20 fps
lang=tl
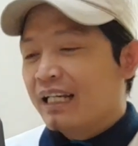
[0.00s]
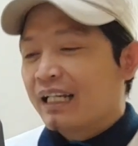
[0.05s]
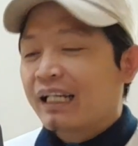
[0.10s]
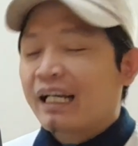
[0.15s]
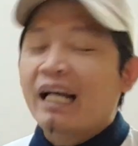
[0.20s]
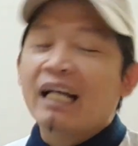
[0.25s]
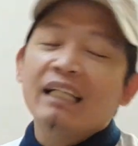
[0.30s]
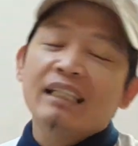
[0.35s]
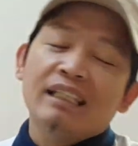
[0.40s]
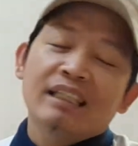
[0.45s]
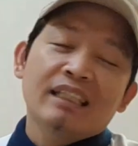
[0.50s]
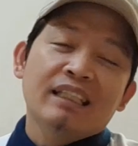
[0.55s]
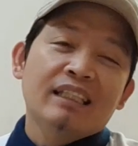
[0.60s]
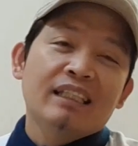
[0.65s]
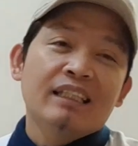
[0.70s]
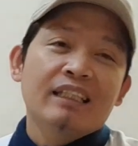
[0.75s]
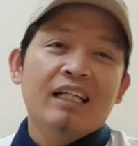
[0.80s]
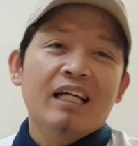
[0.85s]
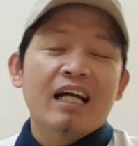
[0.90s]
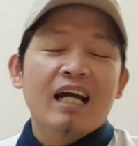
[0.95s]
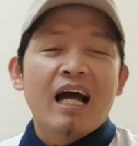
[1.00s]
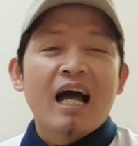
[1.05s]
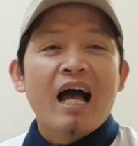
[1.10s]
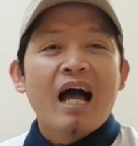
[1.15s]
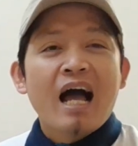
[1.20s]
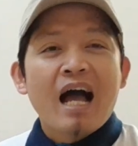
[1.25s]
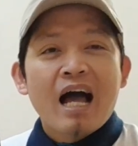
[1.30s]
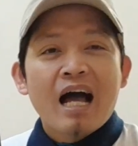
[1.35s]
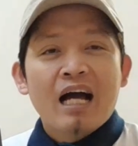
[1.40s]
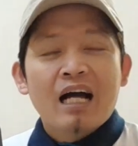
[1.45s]
Guys,
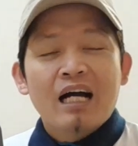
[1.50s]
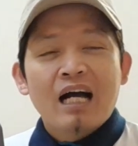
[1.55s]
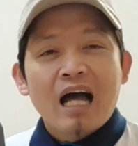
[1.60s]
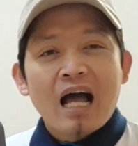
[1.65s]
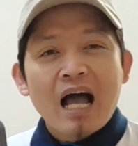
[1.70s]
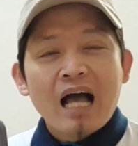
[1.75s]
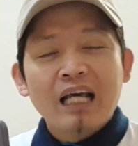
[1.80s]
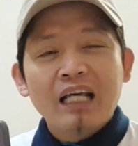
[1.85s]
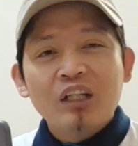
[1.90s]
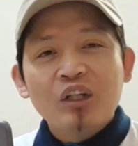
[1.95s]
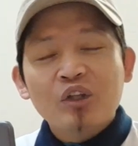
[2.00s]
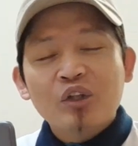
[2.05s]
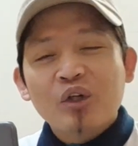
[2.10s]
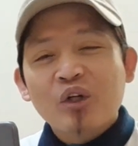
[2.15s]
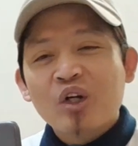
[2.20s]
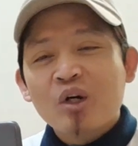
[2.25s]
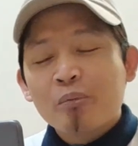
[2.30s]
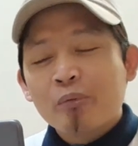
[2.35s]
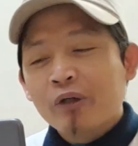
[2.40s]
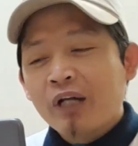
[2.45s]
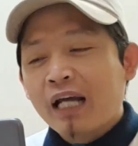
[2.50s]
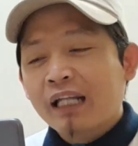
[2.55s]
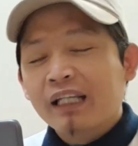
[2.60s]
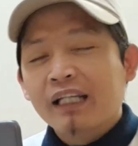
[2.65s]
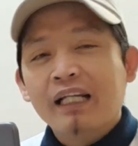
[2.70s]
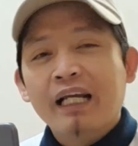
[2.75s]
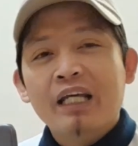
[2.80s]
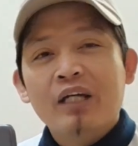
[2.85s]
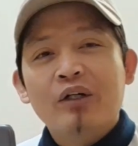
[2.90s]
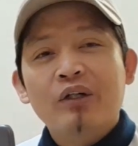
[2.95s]
ang ituturo po
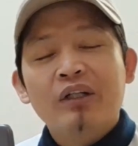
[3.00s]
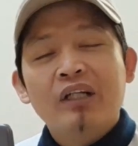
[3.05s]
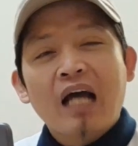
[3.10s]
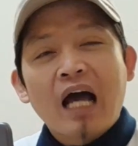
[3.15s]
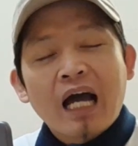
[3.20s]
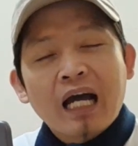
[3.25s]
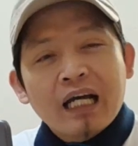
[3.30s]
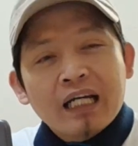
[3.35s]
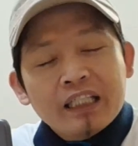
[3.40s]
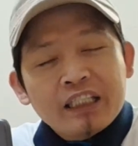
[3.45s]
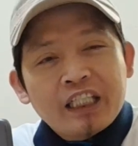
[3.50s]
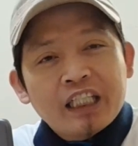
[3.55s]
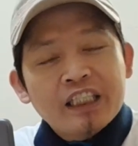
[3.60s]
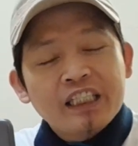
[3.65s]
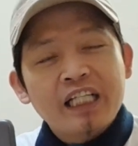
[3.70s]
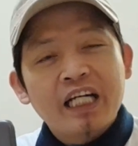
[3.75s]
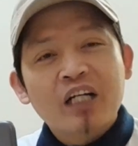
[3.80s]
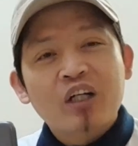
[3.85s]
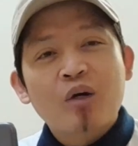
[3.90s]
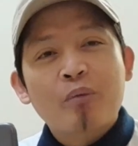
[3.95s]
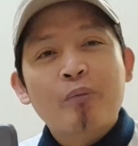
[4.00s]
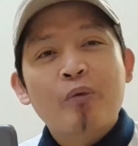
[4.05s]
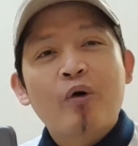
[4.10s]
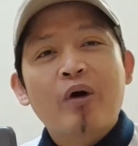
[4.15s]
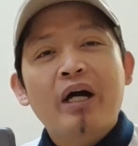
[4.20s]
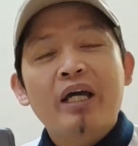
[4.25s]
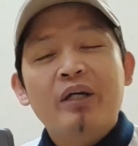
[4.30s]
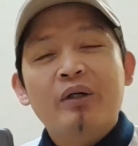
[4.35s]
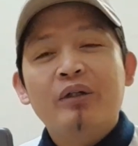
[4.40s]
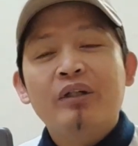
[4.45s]
natin ngayon, ang isishare ko po
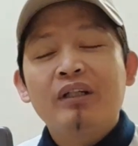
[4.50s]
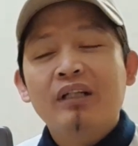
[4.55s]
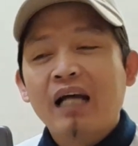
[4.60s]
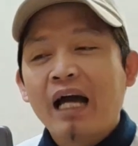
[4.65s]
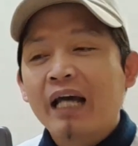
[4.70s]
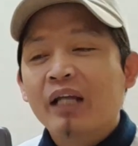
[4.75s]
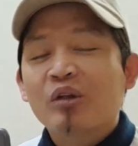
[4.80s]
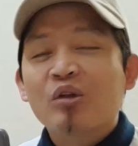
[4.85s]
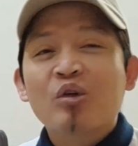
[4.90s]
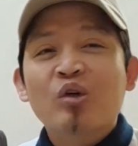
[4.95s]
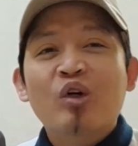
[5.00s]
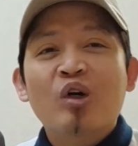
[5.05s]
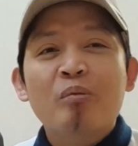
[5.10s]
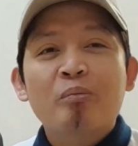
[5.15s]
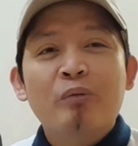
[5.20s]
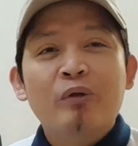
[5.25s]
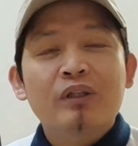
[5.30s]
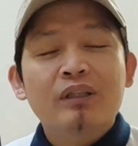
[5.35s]
ngayon ay tungkol po